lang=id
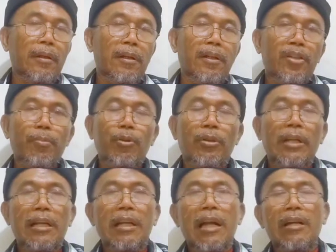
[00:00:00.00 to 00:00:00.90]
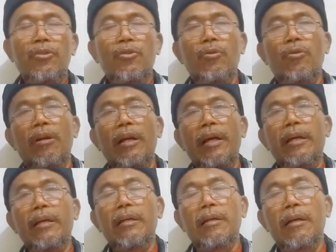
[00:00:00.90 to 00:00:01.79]
Disebutkan langsung
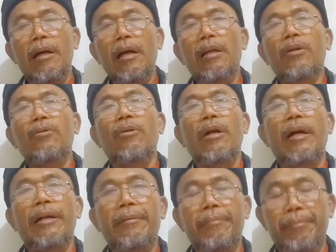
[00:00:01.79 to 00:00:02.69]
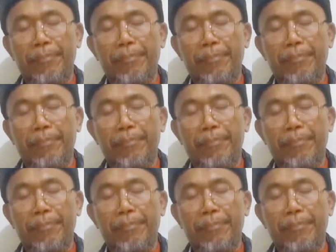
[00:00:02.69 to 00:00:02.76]
oleh Al-Quran.